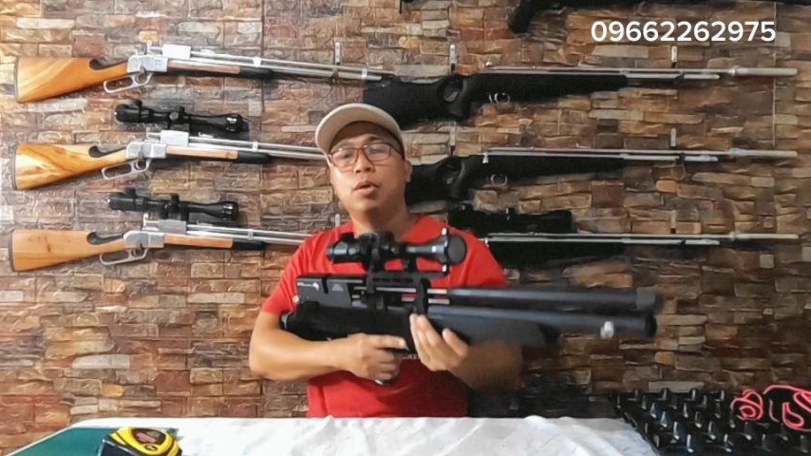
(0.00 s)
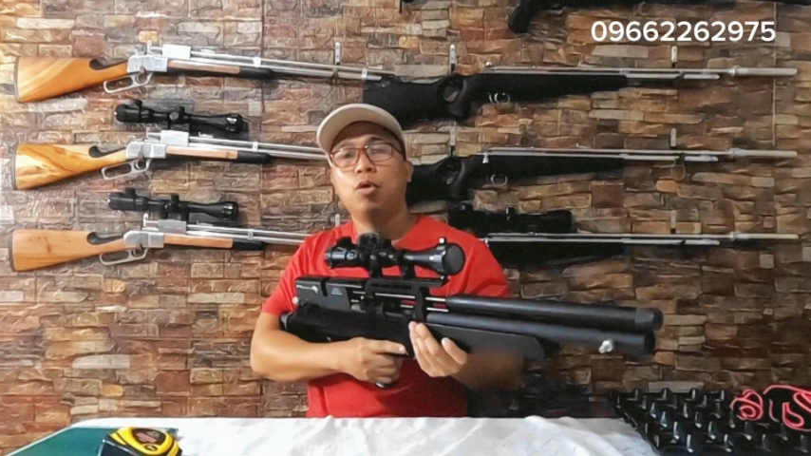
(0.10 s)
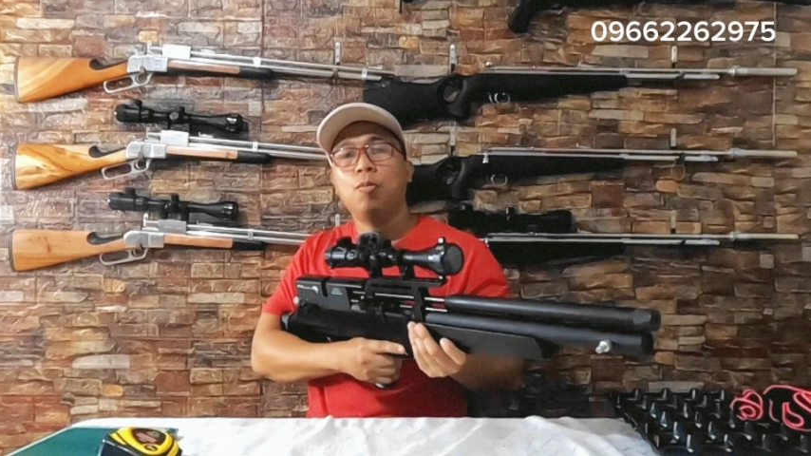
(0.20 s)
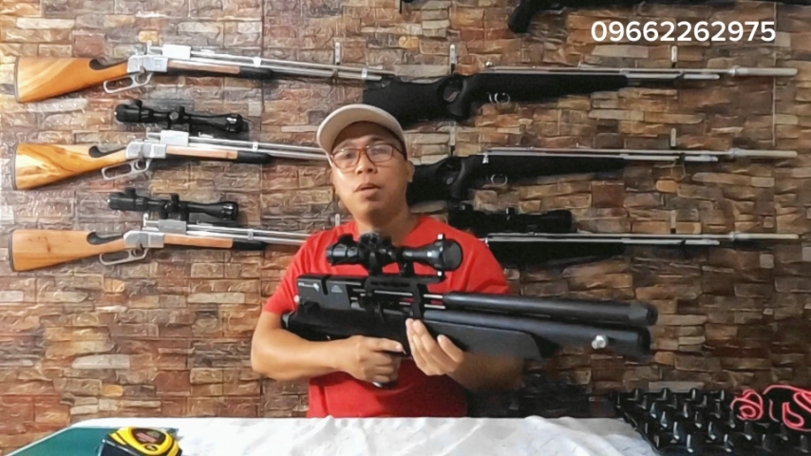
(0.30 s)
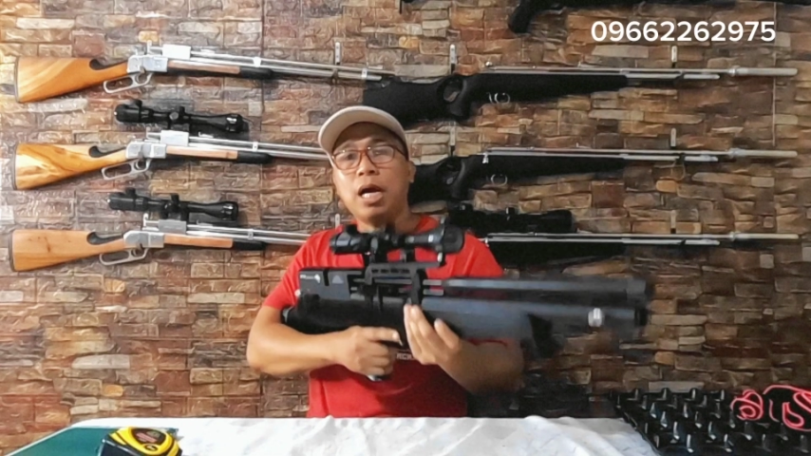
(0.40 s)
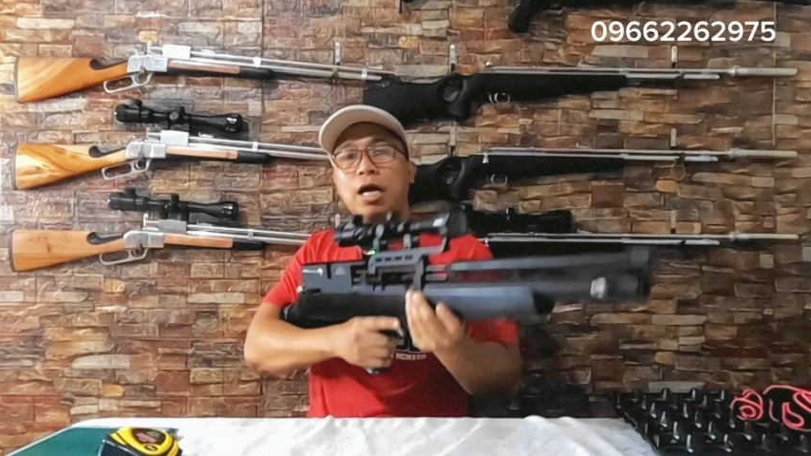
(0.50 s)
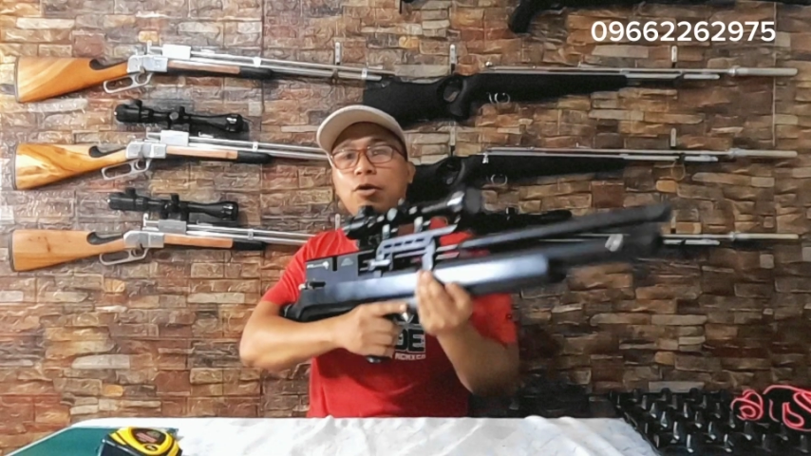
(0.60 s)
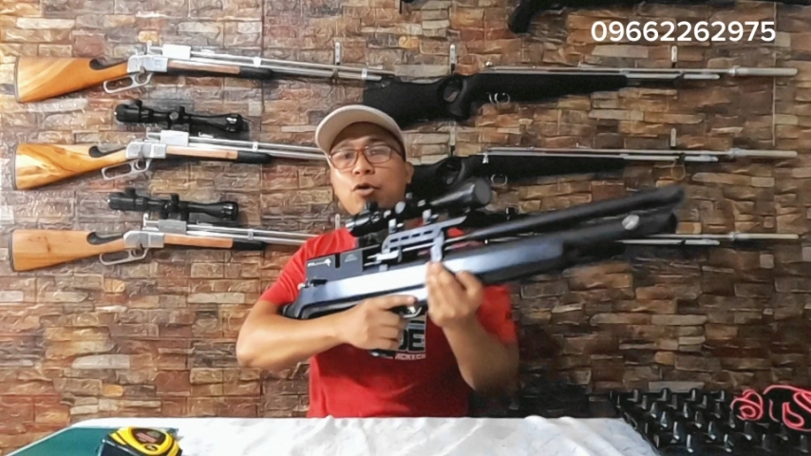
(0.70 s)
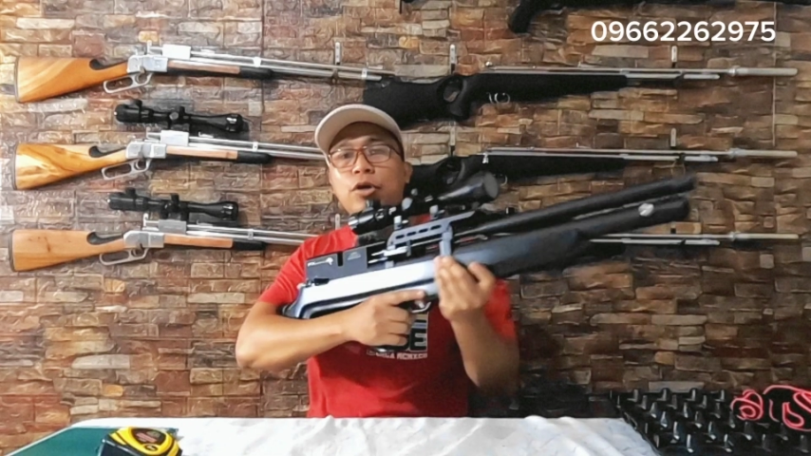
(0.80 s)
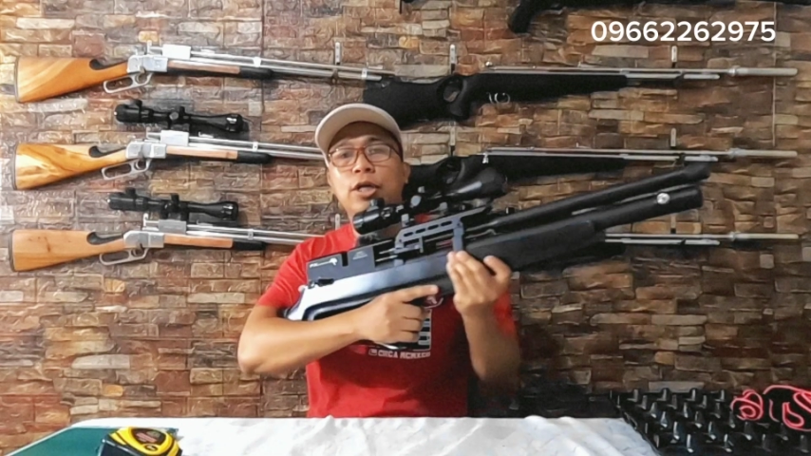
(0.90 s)
Kung
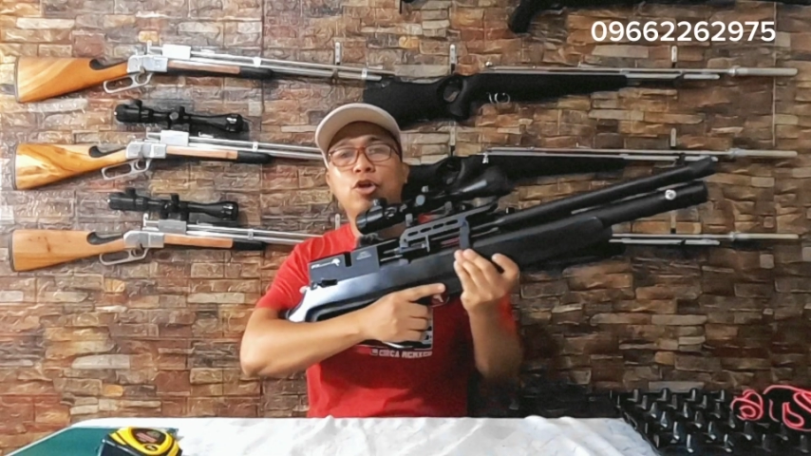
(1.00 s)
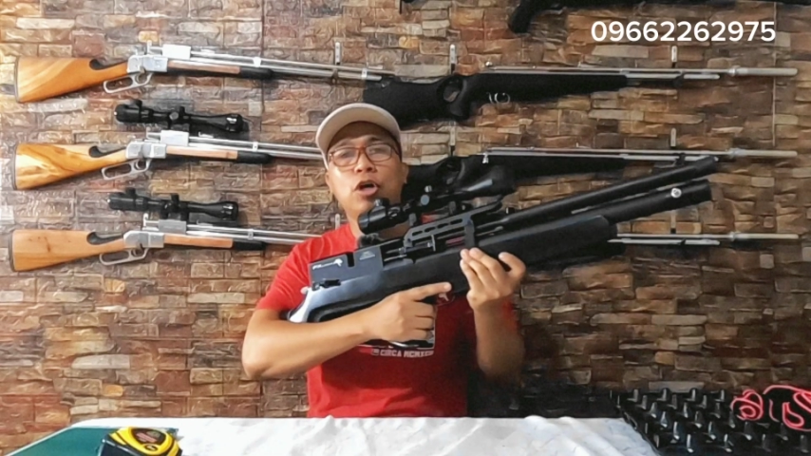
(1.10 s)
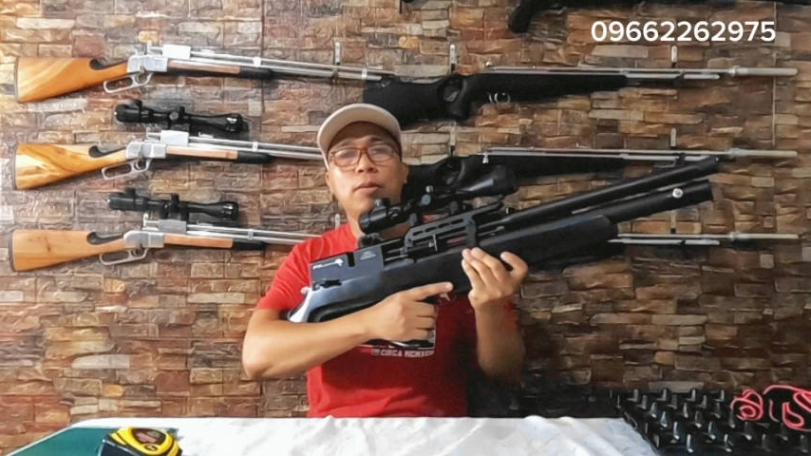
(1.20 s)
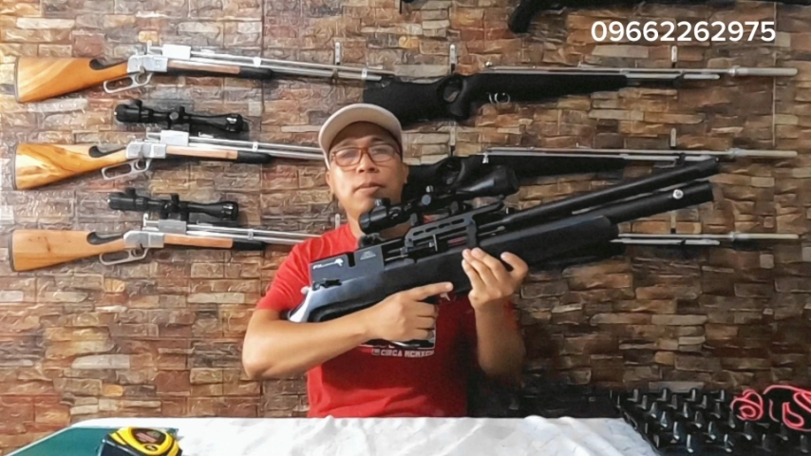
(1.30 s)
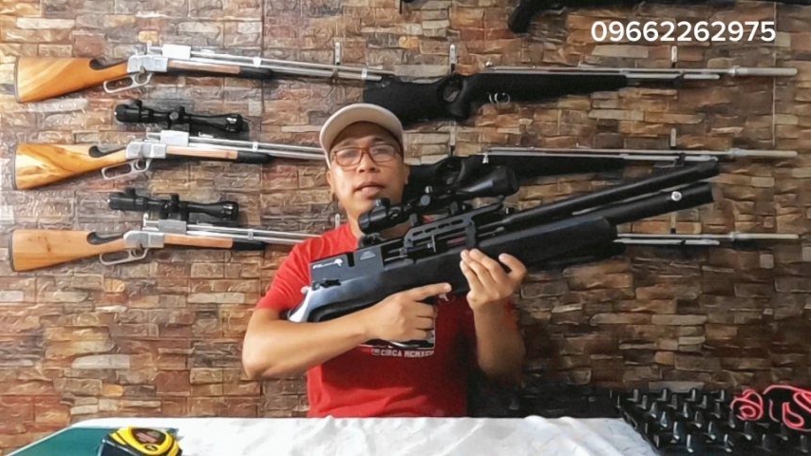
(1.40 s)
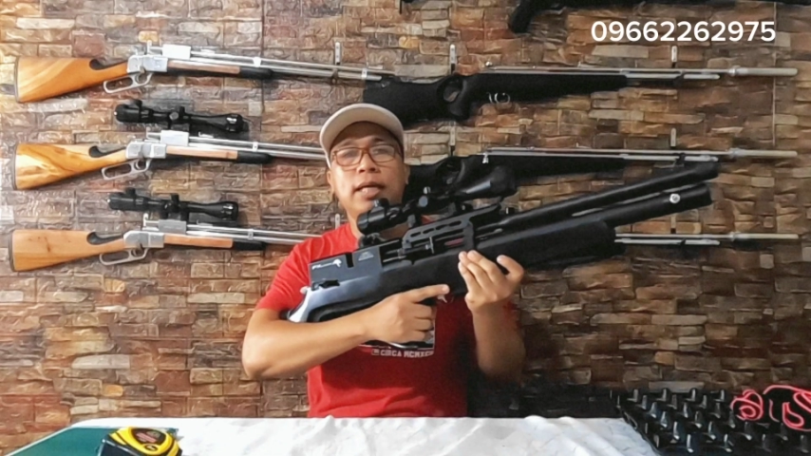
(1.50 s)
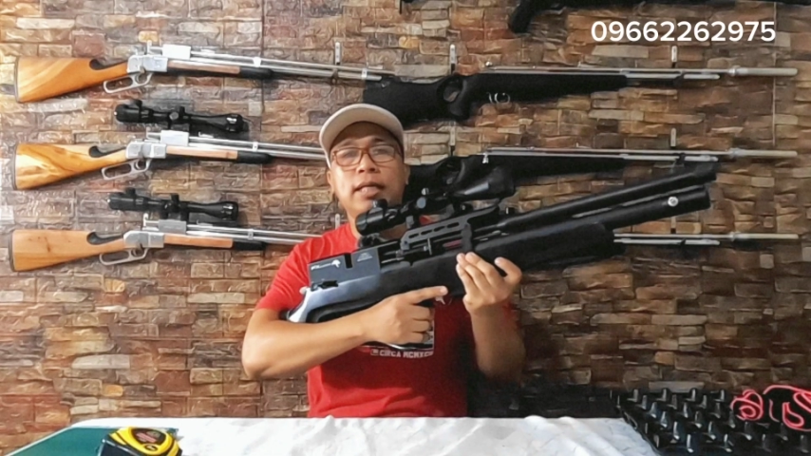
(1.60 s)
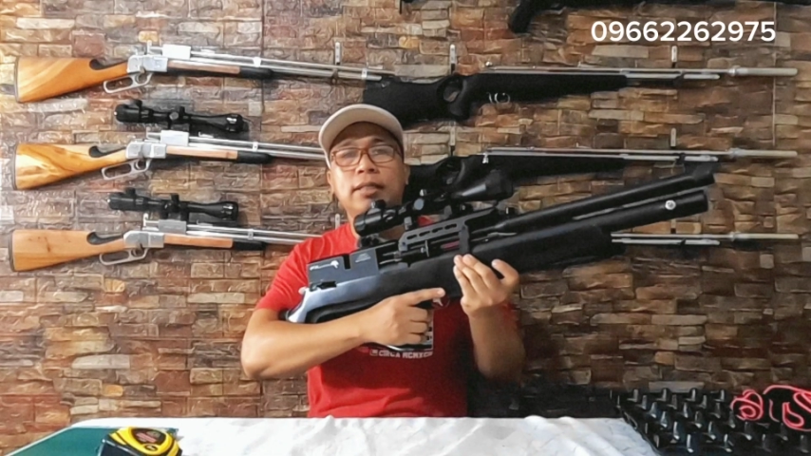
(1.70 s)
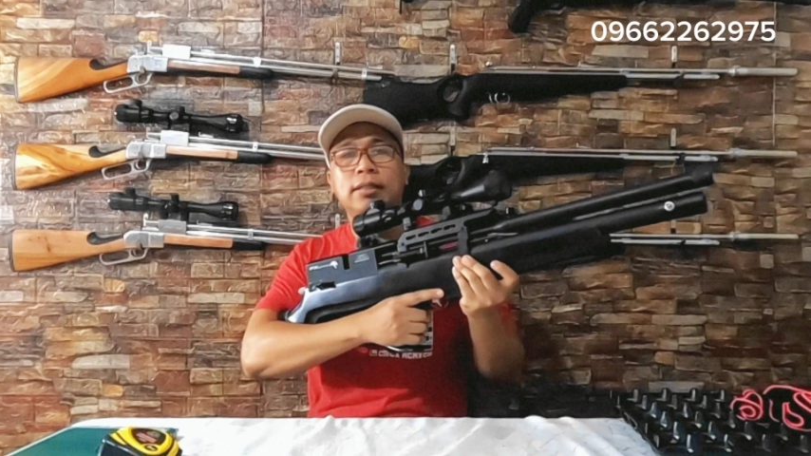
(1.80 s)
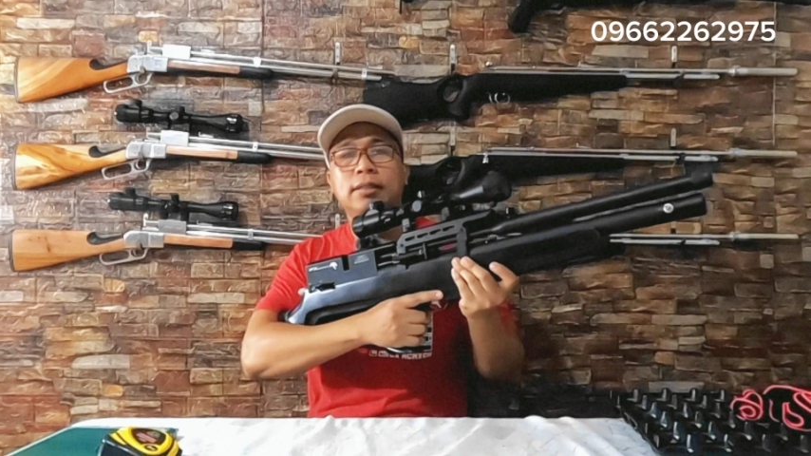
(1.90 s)
magkakaroon ka nito,
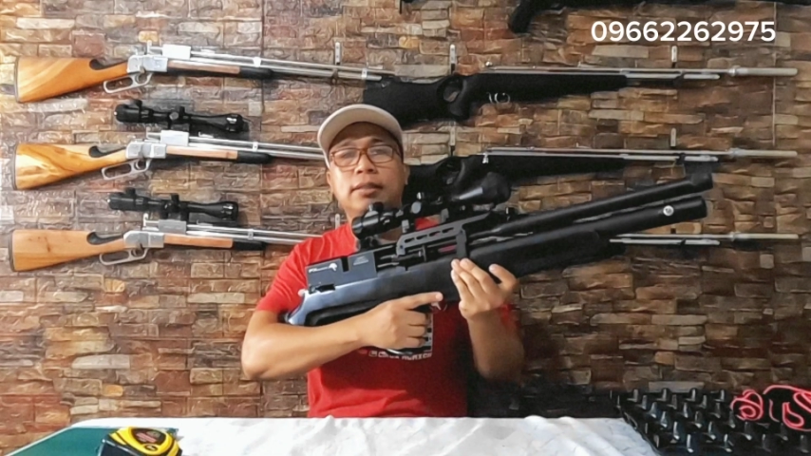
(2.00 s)
kaibigan,